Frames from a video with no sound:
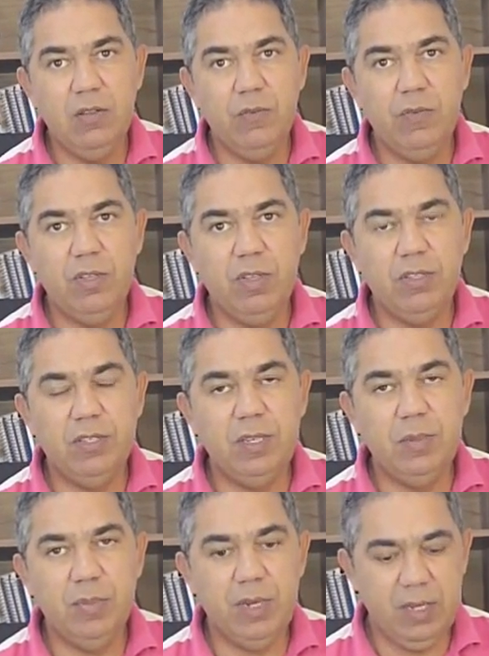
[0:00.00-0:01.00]
no final de
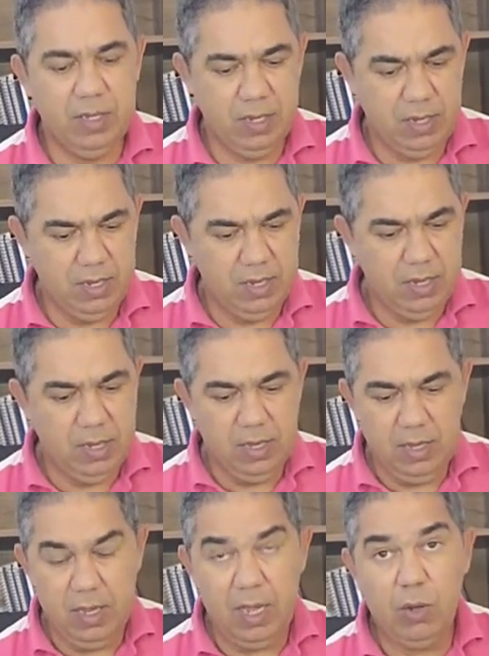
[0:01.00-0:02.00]
semana,
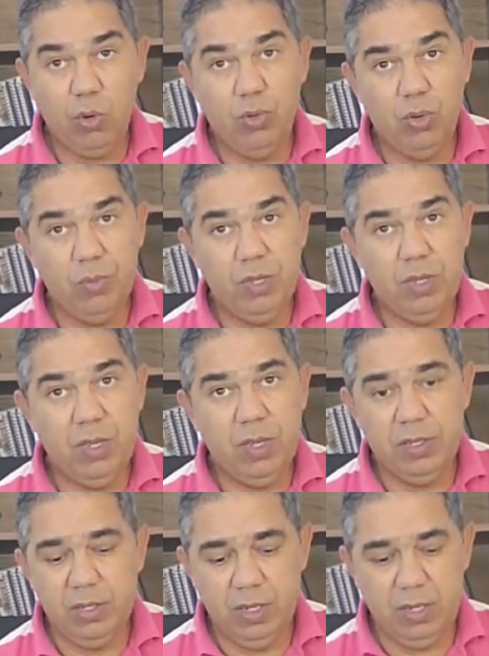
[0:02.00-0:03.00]
é economia
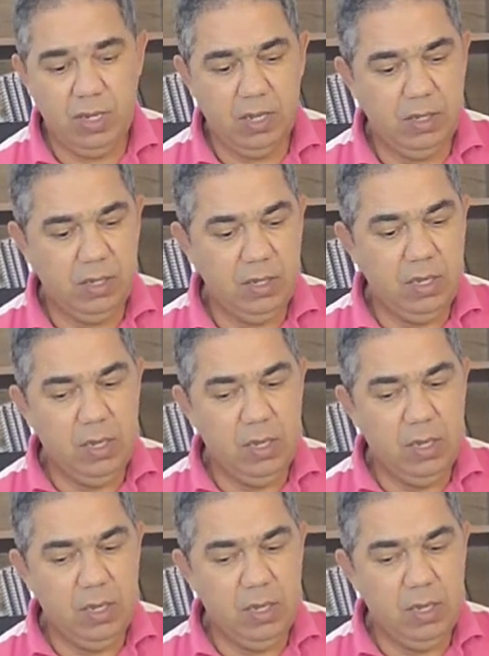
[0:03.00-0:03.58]
gigante.